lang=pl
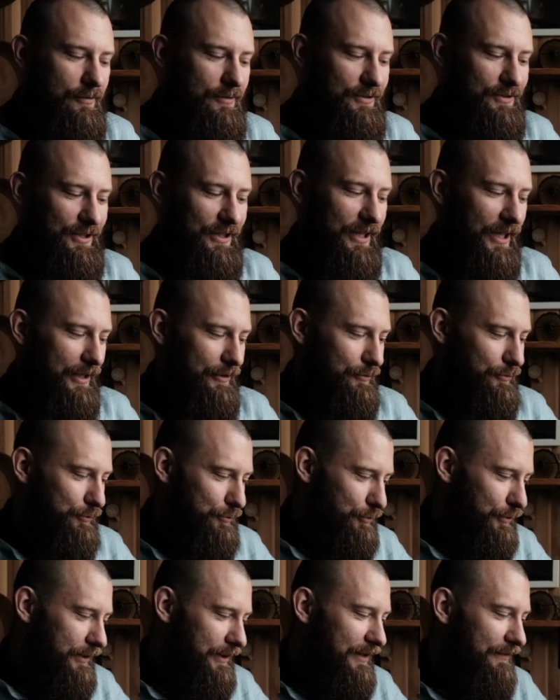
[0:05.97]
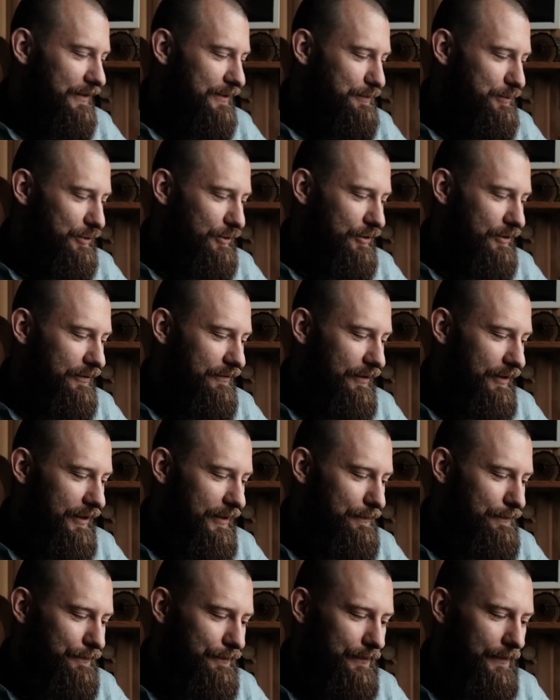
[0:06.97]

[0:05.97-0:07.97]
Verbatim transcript: zadaniu, które dla Was przygotowałem.